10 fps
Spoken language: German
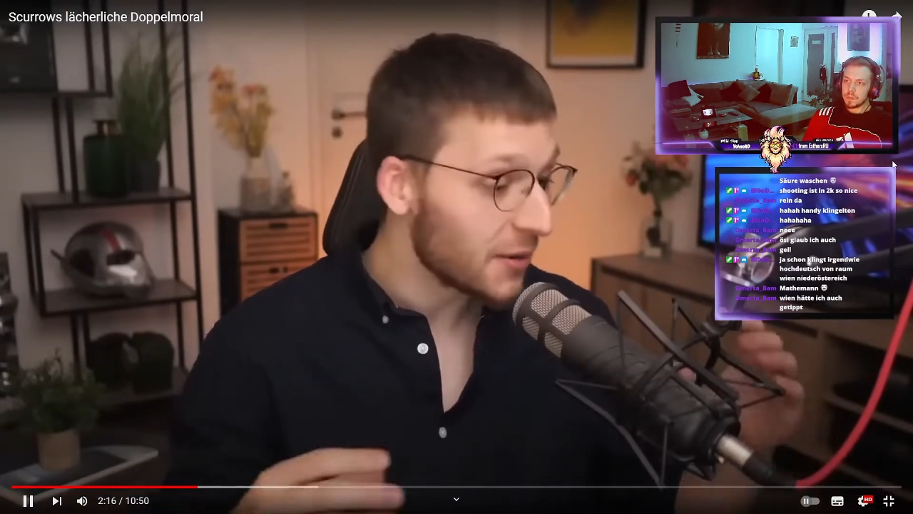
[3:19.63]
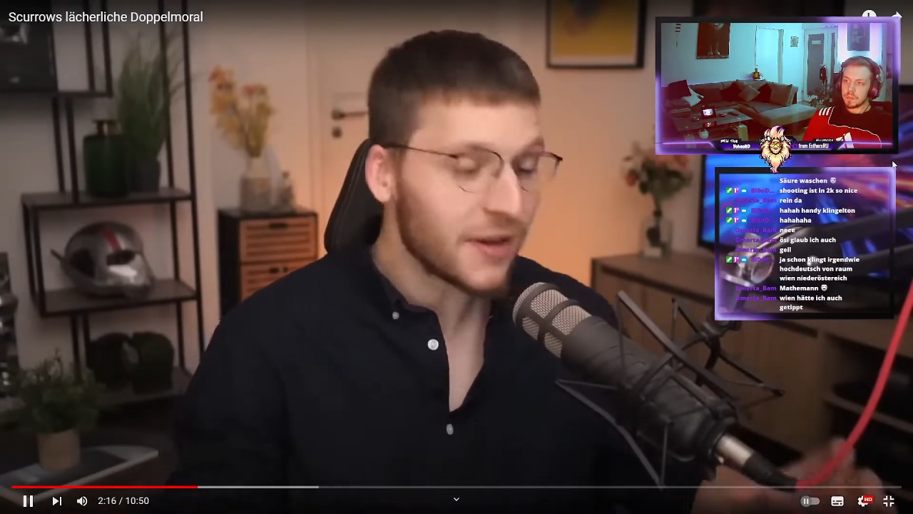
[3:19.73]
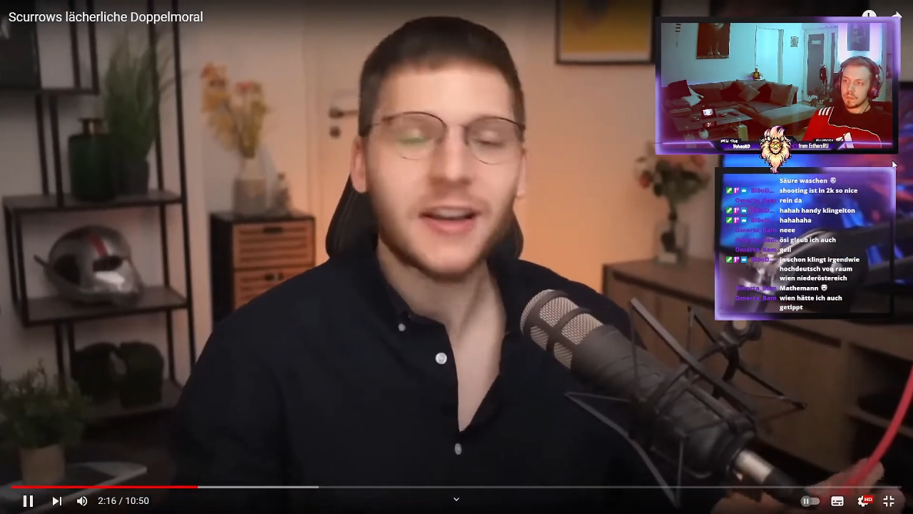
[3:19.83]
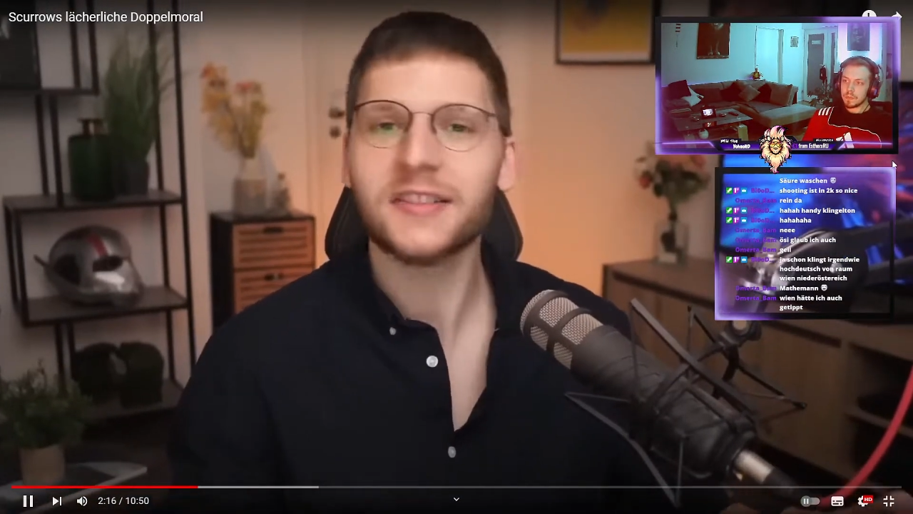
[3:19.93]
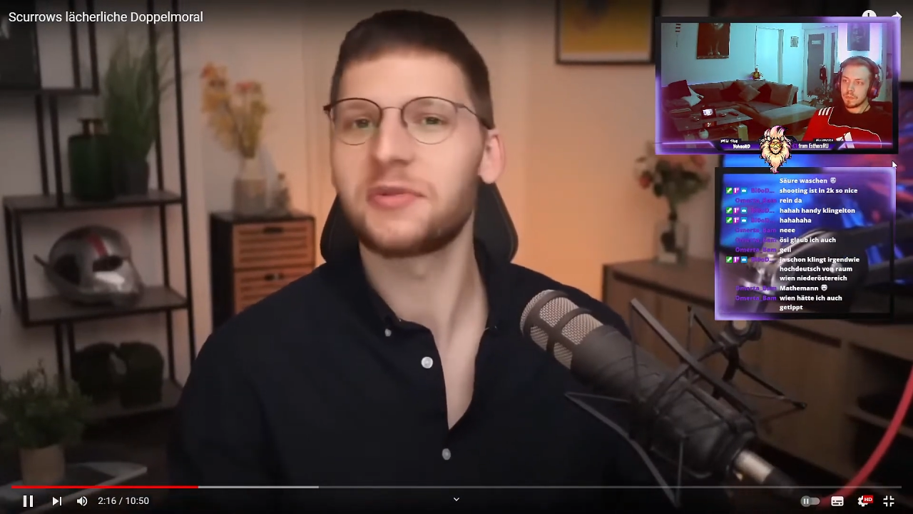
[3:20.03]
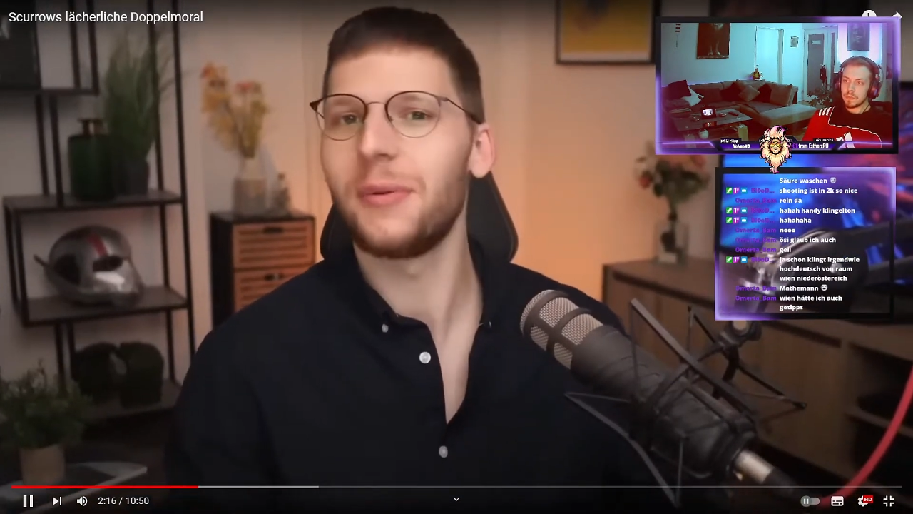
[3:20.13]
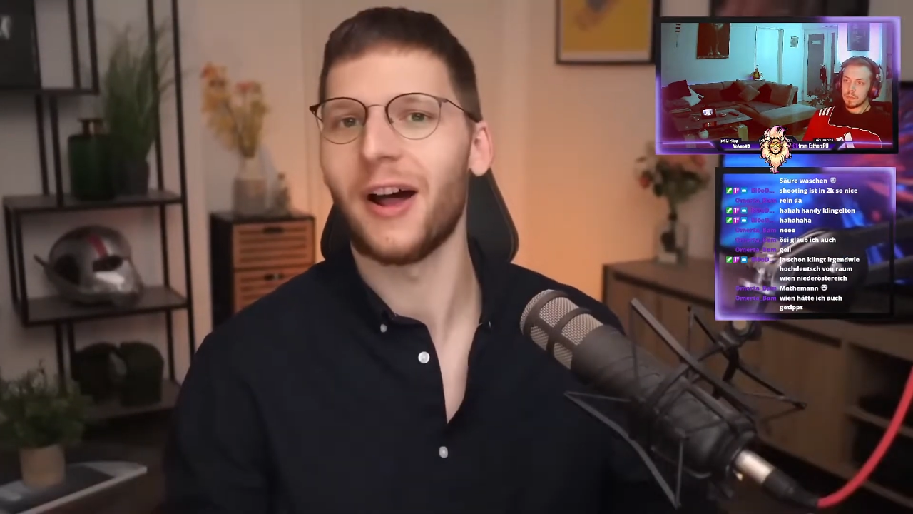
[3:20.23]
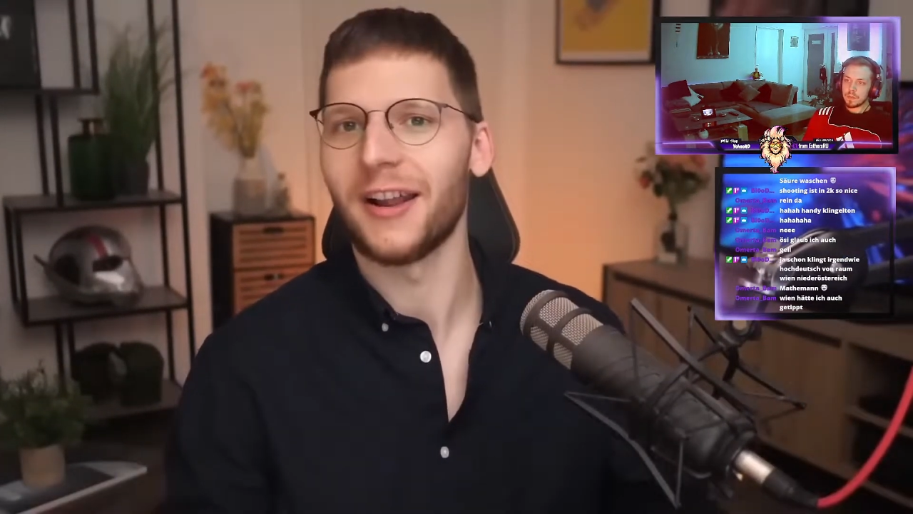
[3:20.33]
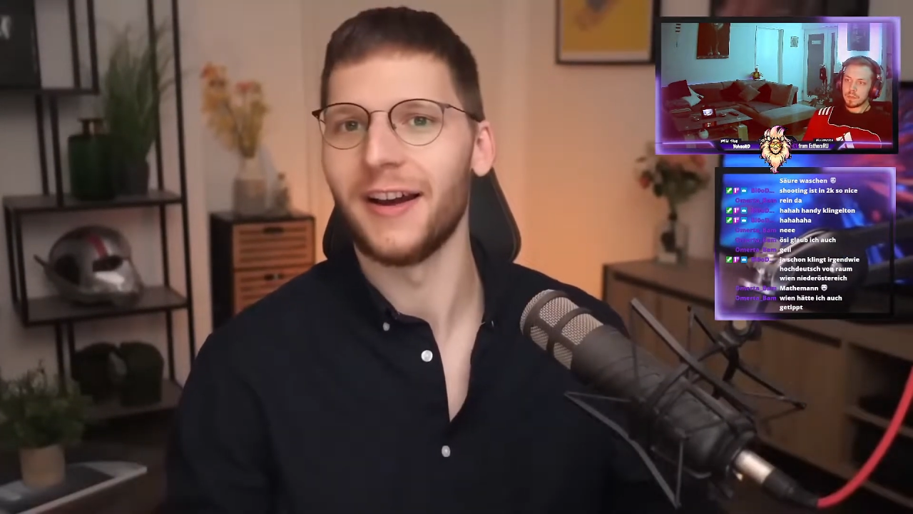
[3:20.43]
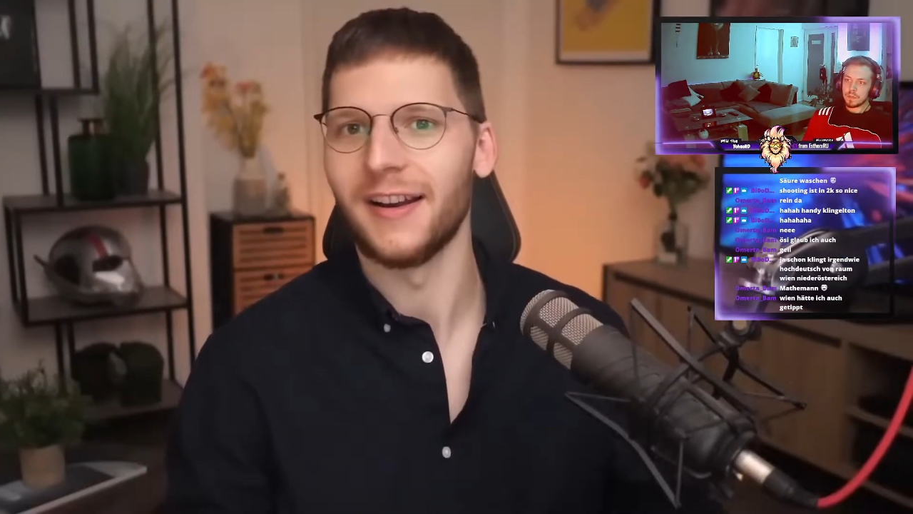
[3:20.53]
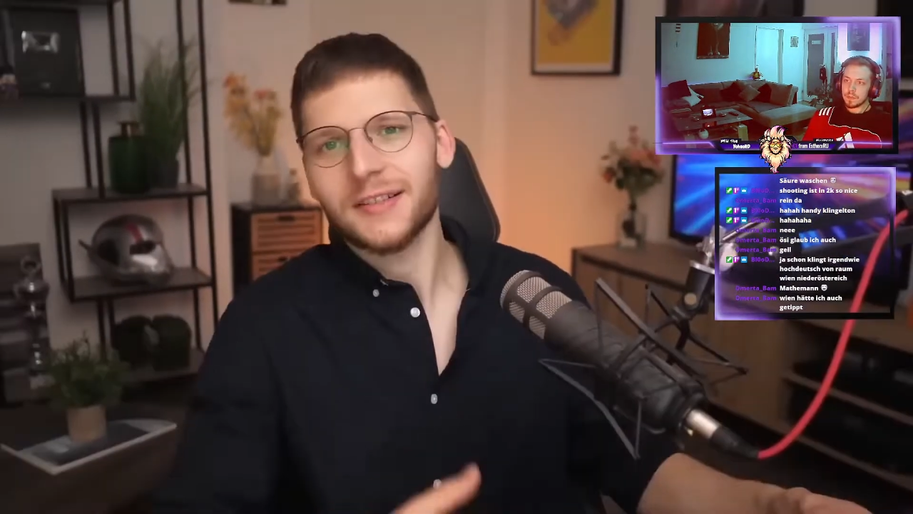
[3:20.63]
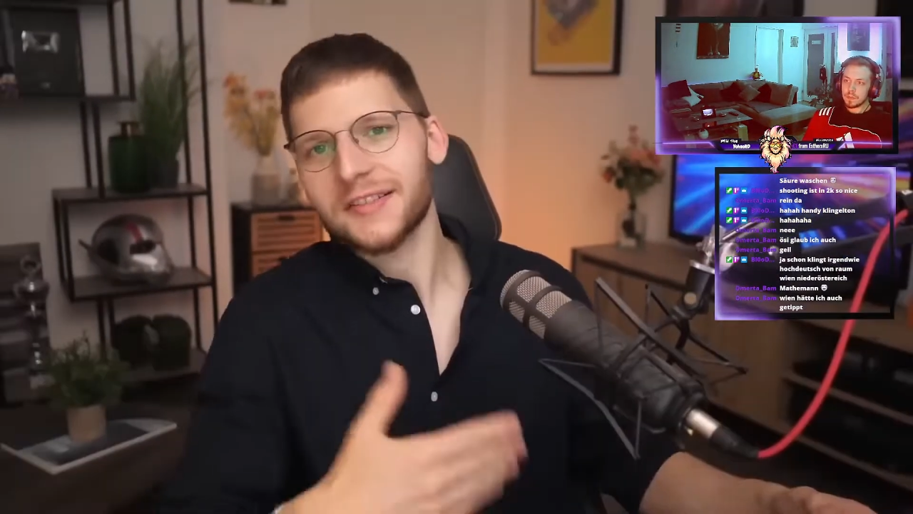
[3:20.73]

mit den Streamern ein.